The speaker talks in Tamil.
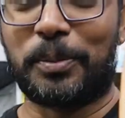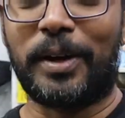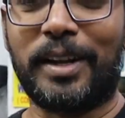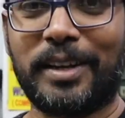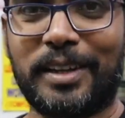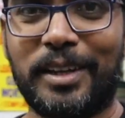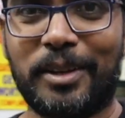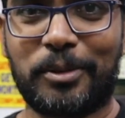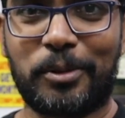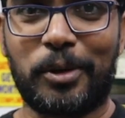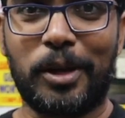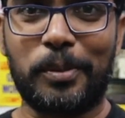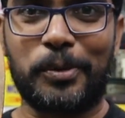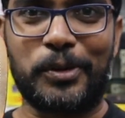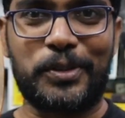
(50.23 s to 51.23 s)
ஸோ பாருங்கள்
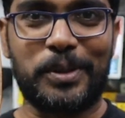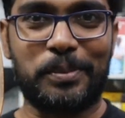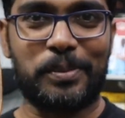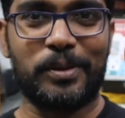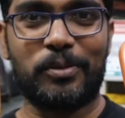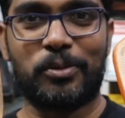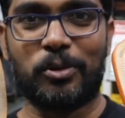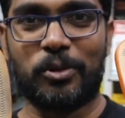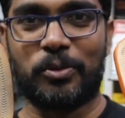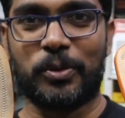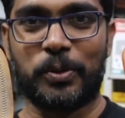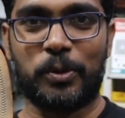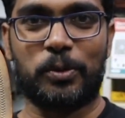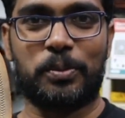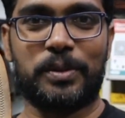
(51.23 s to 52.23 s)
கோலாபுரி சேப்பிள் ஃபோர்
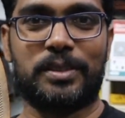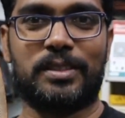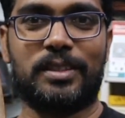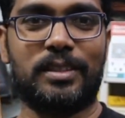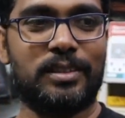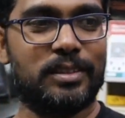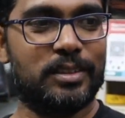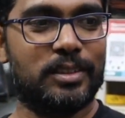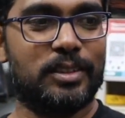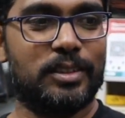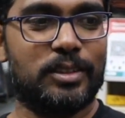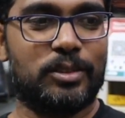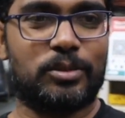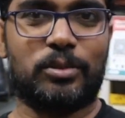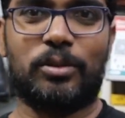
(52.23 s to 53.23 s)
ஃபிஃப்டி ருபீஸ் தான்
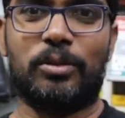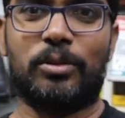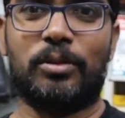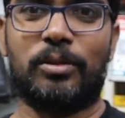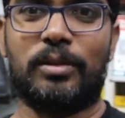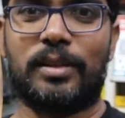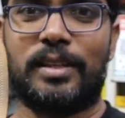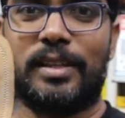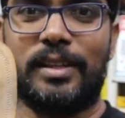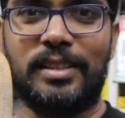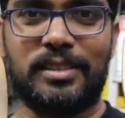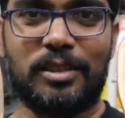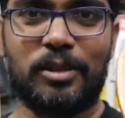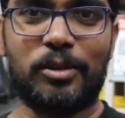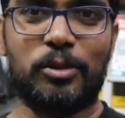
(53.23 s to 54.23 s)
ஸோ
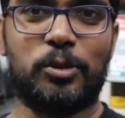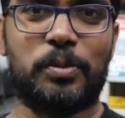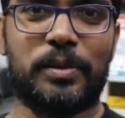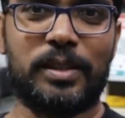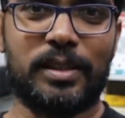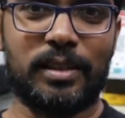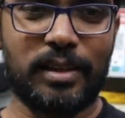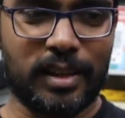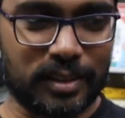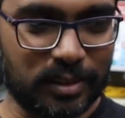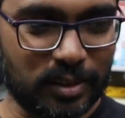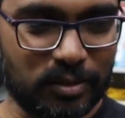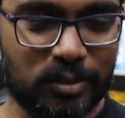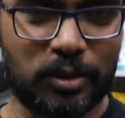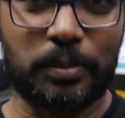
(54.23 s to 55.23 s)
ட்ரெடிஷ்னலாக யூஸ் பண்ணிக்கலாம் அந்த
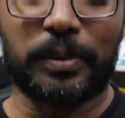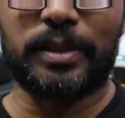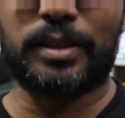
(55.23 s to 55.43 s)
தென் வந்து